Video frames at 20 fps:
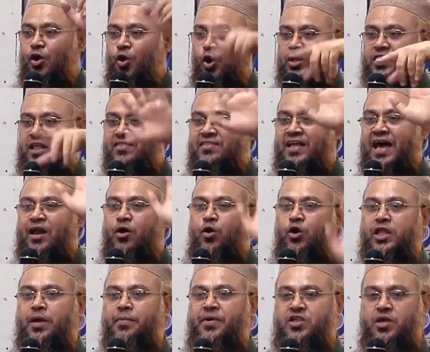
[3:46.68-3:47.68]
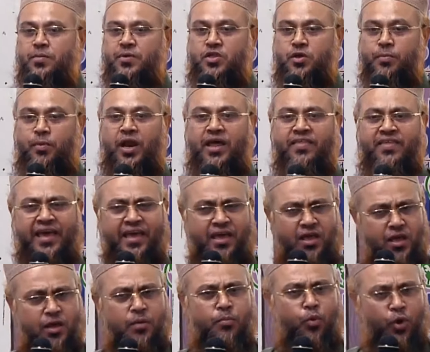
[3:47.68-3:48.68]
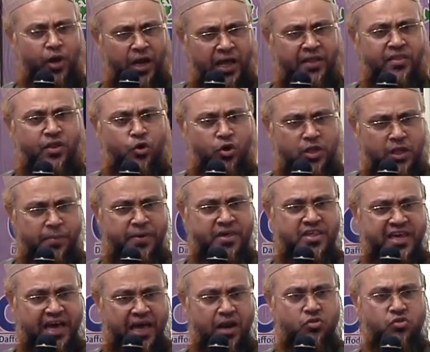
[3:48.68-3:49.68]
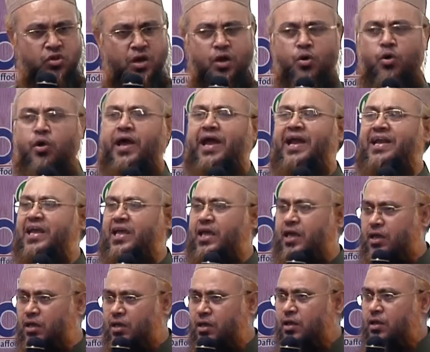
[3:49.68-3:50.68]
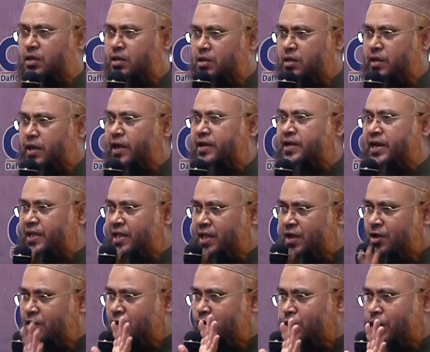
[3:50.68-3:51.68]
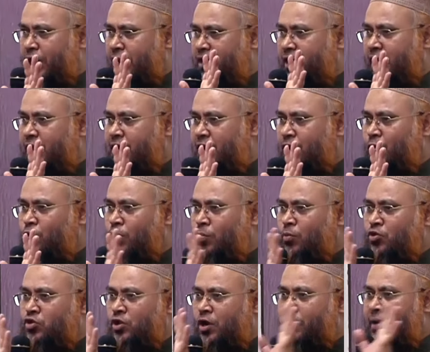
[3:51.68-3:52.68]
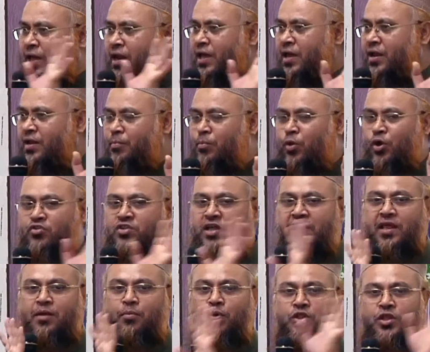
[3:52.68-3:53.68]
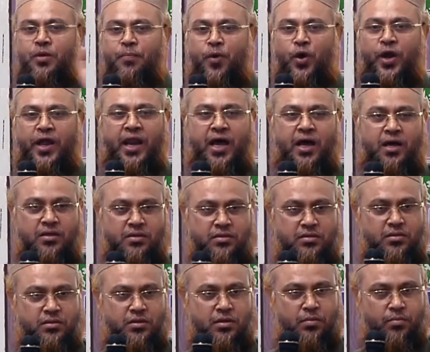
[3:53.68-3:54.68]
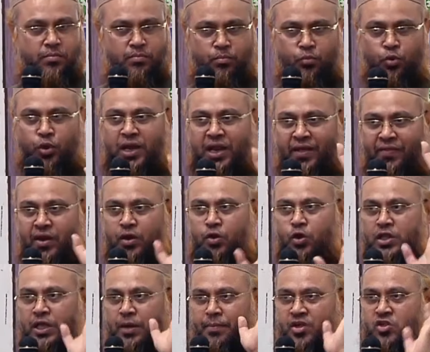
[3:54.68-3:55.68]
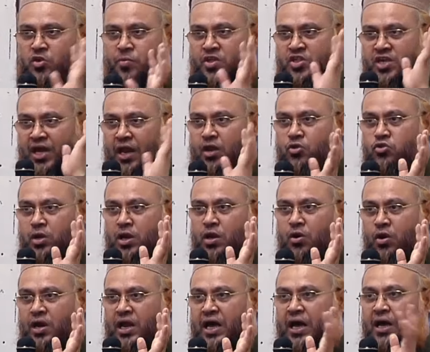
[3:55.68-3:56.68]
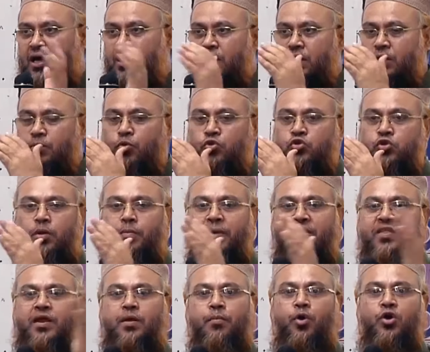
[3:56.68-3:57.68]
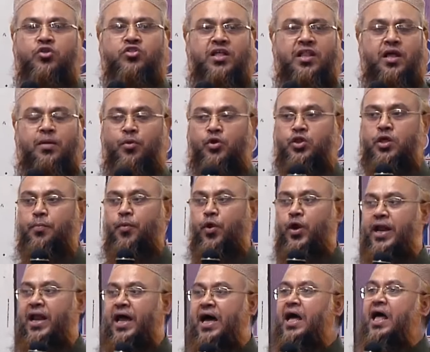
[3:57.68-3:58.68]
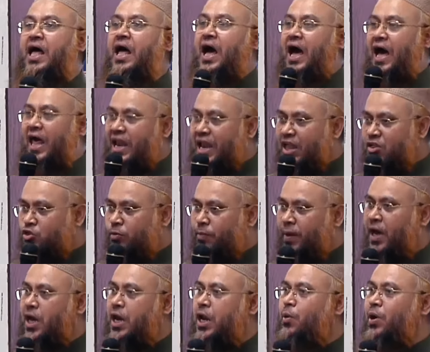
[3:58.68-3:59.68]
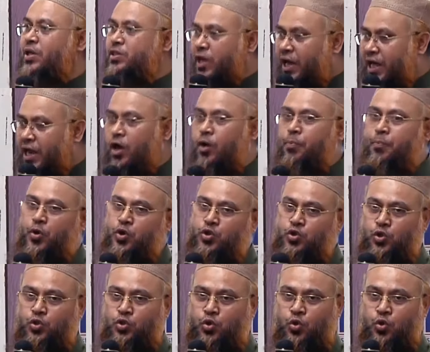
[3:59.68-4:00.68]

অর্থাৎ যার কথা বেশি বেশি বলা যায় মহিলাদের কথা বেশি আলোচনা করা এটা কি এটা কি এটা কোনো মুসলমানের মর্যাদার মধ্যে পড়ে না মহিলাদের কথা বেশি বেশি আলোচনা করা মুসলমানদের মর্যাদার মধ্যে পড়ে না আল্লাহ পর্যন্ত